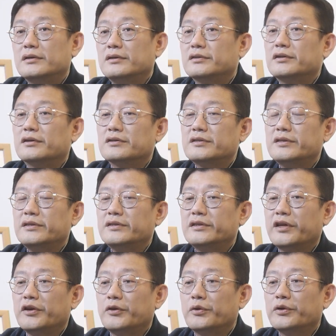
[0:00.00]

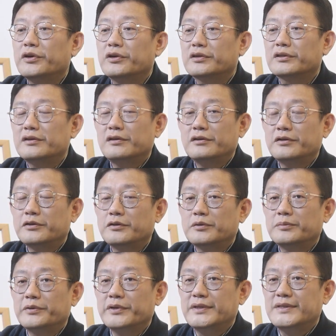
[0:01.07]
정치인들의 영역 들러리로
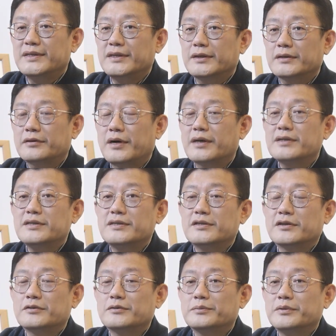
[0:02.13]
보이지,
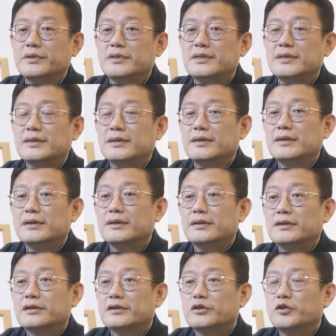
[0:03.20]
광신자로 보이지.
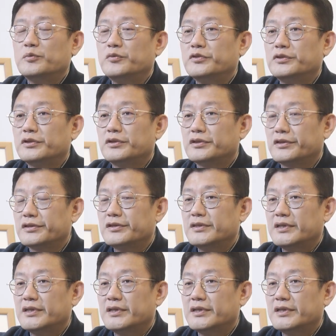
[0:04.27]
그런 분들은 정신